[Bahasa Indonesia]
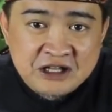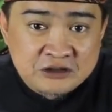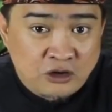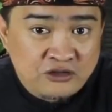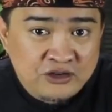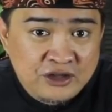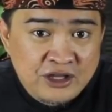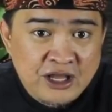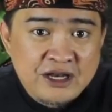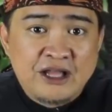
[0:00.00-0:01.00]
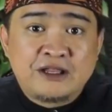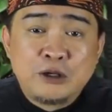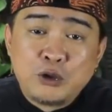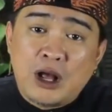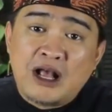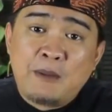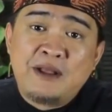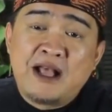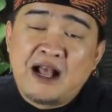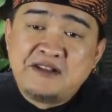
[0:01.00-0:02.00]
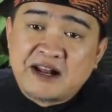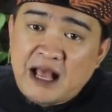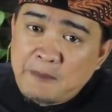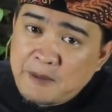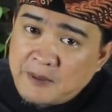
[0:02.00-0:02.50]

Terus, nanti guru agamanya ngajar apa,